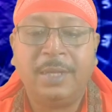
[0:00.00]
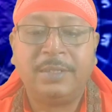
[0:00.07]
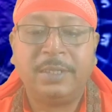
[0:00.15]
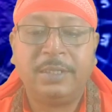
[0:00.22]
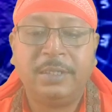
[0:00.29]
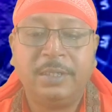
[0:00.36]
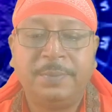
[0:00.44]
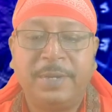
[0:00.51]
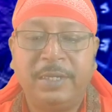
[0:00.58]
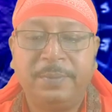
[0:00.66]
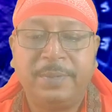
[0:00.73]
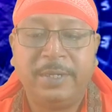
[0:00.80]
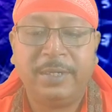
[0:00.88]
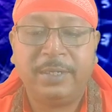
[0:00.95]
আজকের দিনে
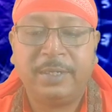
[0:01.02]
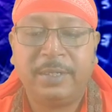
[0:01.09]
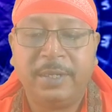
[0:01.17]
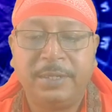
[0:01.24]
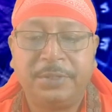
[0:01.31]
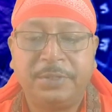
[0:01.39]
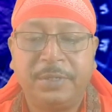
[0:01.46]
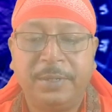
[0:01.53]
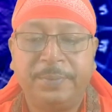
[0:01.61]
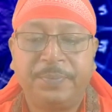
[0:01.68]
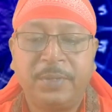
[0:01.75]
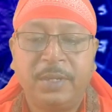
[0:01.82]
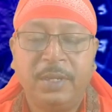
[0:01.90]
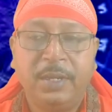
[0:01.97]
পারিবারিক ক্ষেত্রে
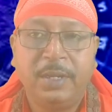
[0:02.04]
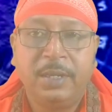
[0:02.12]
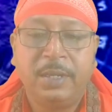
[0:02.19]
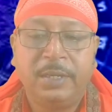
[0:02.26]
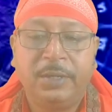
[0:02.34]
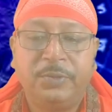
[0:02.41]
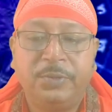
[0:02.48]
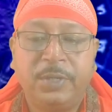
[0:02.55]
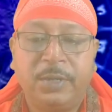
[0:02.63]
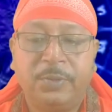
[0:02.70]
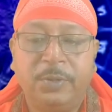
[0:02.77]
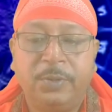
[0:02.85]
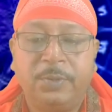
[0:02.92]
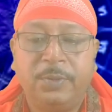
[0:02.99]
কিছুটা
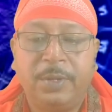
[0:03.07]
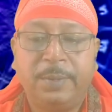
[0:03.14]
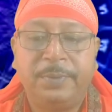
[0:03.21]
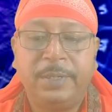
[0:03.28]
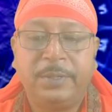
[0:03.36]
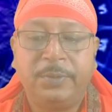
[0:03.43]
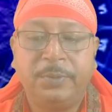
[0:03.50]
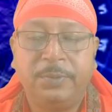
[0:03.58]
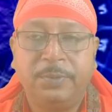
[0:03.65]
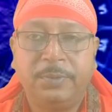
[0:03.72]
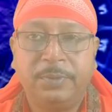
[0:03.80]
হলেও আপনি একটু